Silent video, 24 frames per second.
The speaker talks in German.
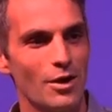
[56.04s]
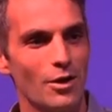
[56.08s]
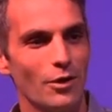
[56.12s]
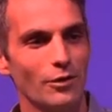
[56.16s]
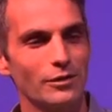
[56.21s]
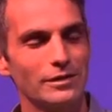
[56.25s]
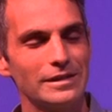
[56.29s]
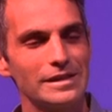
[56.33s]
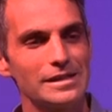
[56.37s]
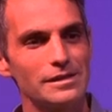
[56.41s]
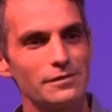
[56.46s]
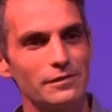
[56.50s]

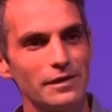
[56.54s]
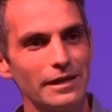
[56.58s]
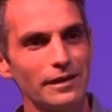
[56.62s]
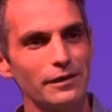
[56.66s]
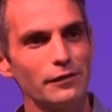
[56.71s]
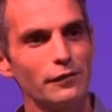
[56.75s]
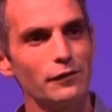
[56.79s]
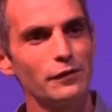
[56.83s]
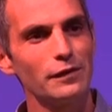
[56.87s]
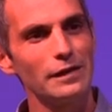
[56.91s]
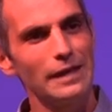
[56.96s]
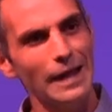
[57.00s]
Und es wäre
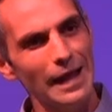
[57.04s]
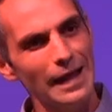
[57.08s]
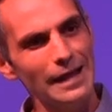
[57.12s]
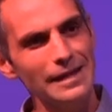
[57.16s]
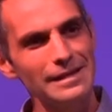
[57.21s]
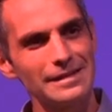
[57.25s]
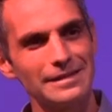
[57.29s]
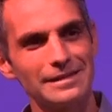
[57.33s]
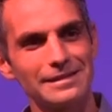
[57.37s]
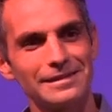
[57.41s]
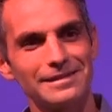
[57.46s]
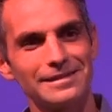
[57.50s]

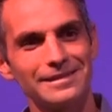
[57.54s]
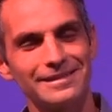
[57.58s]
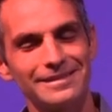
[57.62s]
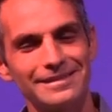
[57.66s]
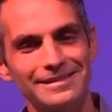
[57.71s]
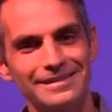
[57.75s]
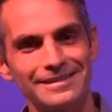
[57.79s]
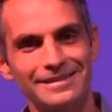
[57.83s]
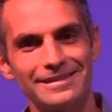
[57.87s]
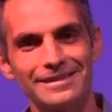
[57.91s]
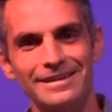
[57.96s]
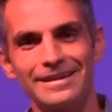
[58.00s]
vielleicht
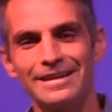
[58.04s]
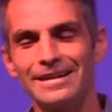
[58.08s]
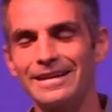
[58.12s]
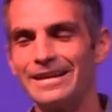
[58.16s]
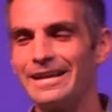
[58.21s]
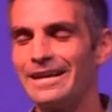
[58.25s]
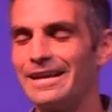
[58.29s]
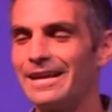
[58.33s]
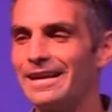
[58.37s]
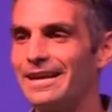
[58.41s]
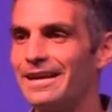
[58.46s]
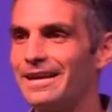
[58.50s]

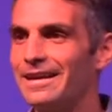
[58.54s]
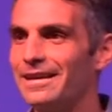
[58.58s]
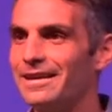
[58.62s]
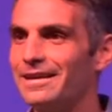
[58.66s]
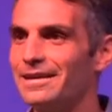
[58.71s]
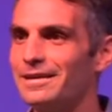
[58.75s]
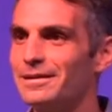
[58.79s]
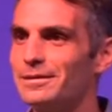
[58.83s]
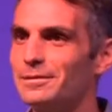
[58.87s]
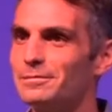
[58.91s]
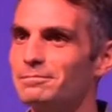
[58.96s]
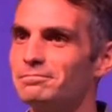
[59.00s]

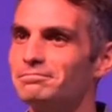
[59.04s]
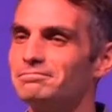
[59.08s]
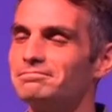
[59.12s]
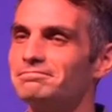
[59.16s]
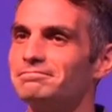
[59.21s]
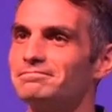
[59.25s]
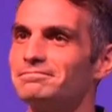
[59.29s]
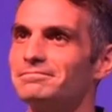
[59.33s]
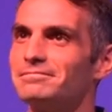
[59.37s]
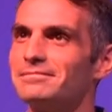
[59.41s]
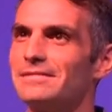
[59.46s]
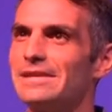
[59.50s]

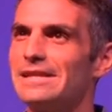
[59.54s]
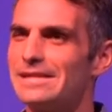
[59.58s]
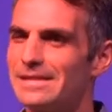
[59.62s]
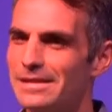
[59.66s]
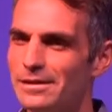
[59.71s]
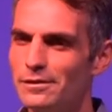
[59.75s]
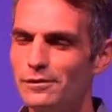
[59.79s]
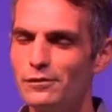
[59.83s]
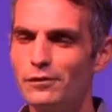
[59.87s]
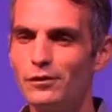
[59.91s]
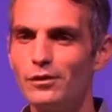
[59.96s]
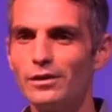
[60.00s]
ähm,
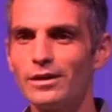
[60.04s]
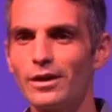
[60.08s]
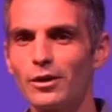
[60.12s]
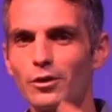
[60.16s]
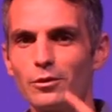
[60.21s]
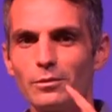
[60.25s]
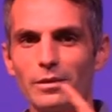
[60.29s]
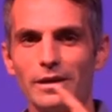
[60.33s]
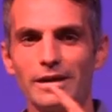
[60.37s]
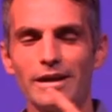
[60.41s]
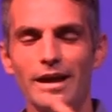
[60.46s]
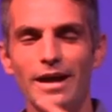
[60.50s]
sinnvoll,
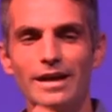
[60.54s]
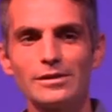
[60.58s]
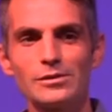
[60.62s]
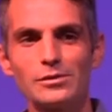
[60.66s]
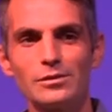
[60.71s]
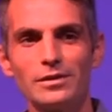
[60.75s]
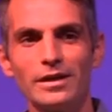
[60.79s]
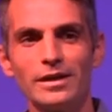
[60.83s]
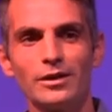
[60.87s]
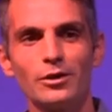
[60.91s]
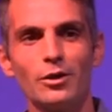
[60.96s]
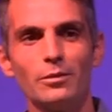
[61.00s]
darüber
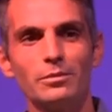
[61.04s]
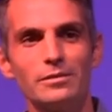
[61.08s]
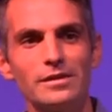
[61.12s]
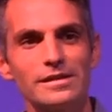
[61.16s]
nachzudenken, ob